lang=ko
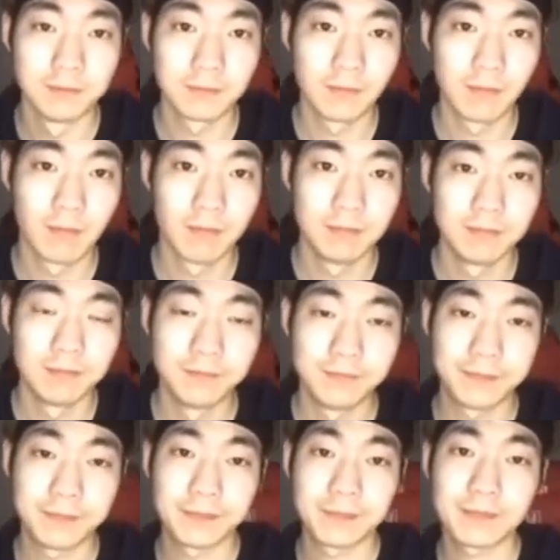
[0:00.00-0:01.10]
어,
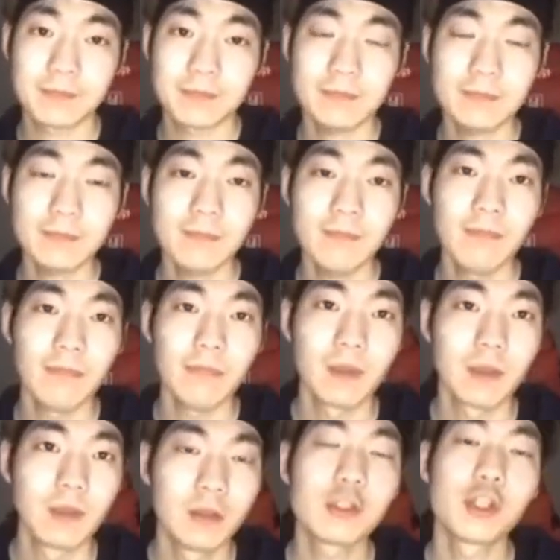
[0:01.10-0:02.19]
다시 해야죠.
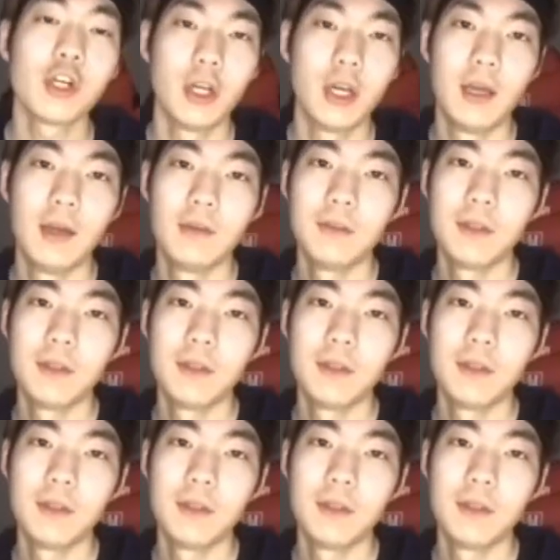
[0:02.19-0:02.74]
만약에 그렇죠. 예.